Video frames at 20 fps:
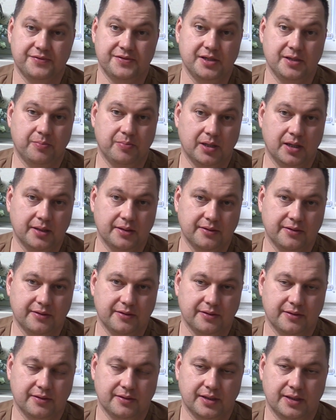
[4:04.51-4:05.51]
все
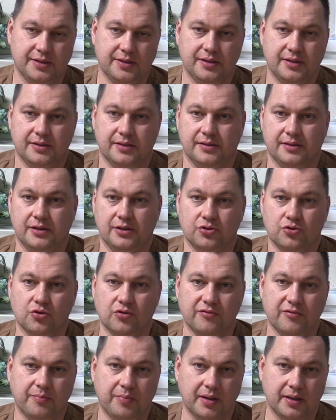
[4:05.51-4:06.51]
планы, они
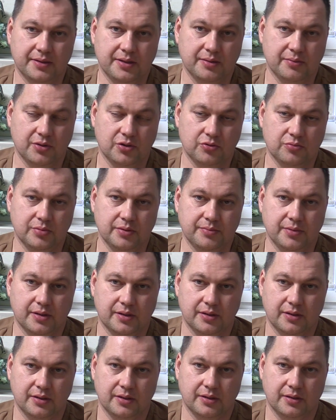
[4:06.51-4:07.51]
легко выполнимы
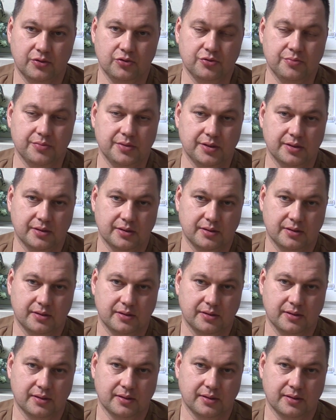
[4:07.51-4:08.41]
любыми людьми.